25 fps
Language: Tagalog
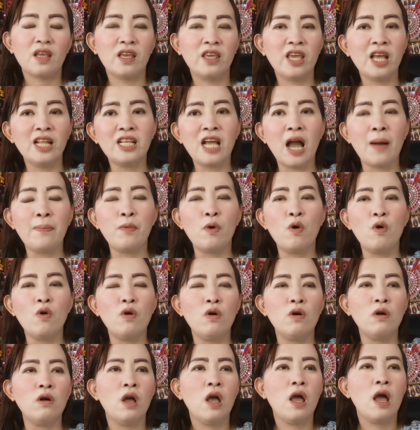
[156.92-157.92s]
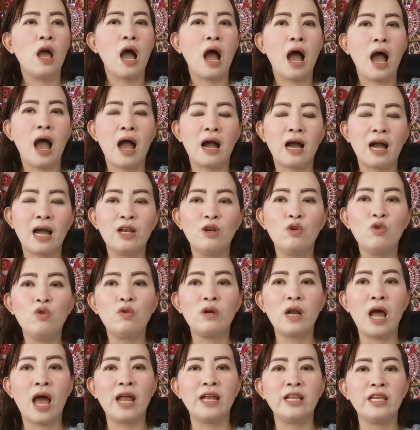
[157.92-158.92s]
yan nga pong uh,
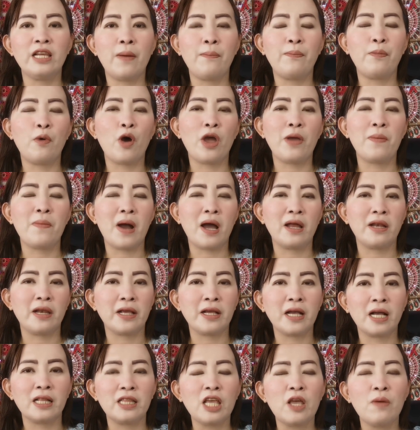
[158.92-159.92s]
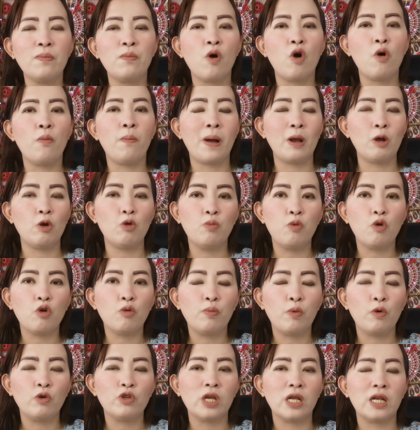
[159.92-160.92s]
kanluran, yan po ay mga negatibo,
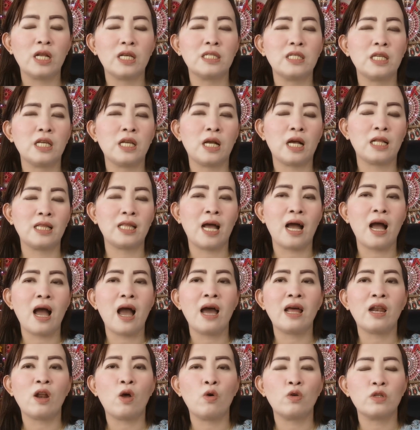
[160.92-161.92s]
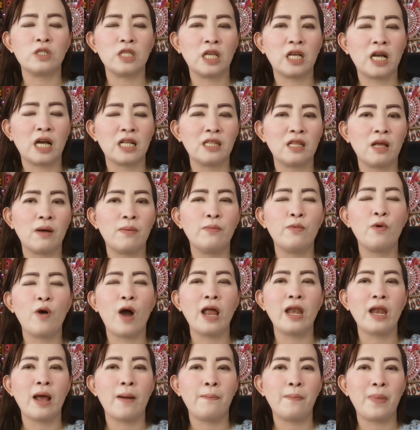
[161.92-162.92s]
palubog po dyan ang sikat ng araw, sikat ng
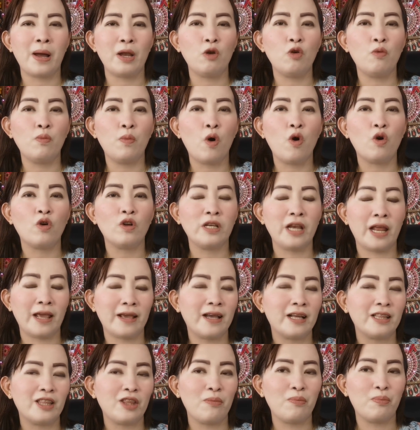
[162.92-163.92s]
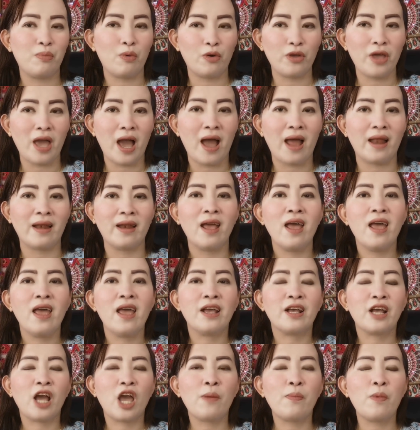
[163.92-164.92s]
buwan, ang palubog, negative po yan.
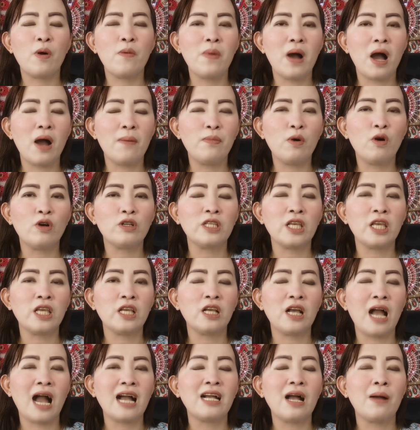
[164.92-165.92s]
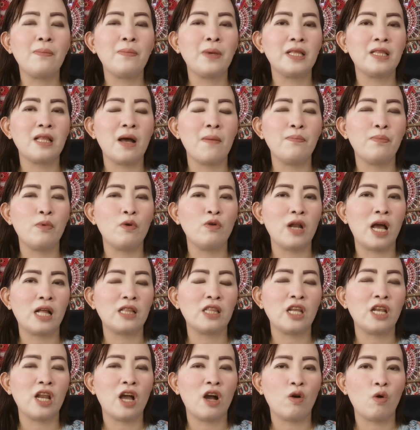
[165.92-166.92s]
Ngayon po mga bossing, gagamitan po
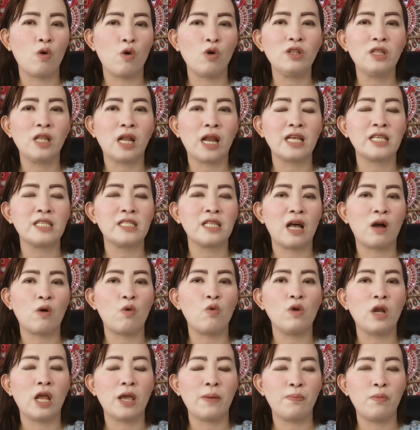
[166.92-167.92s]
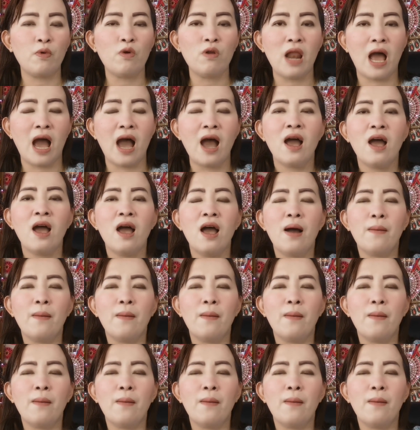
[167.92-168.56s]
natin ng contrast na kulay pula